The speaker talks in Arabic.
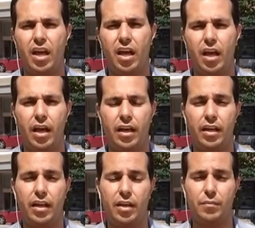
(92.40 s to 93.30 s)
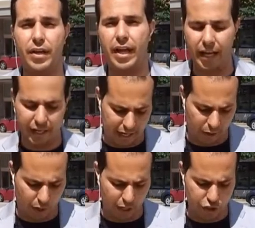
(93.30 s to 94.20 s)
آه، إبلاغ
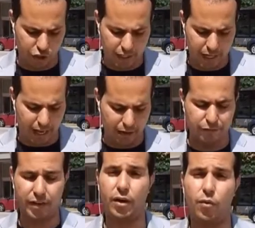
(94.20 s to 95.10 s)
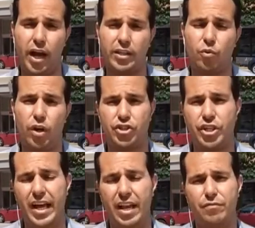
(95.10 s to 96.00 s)
نحو 20 ألفا أو
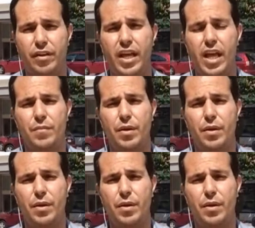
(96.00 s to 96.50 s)
21 ألفا